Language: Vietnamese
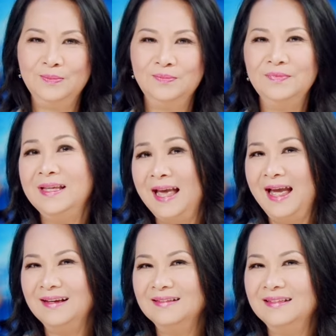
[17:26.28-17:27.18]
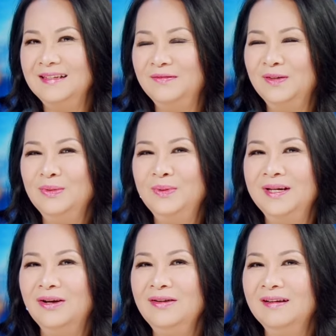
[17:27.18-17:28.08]
uh, đi hát thì
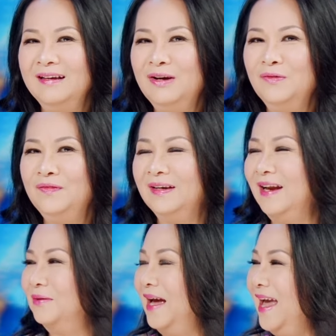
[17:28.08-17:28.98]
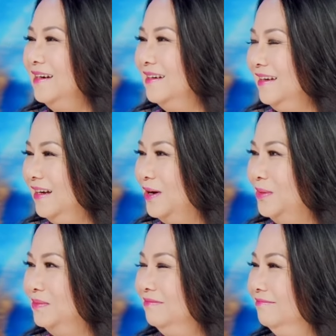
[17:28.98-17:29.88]
Philippines có những cái công việc nào khác nữa hay
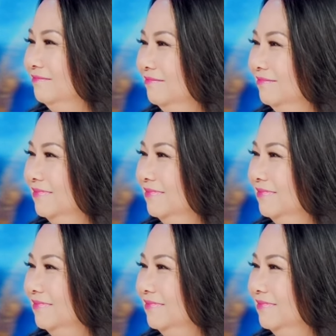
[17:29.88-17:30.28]
không? Ừ.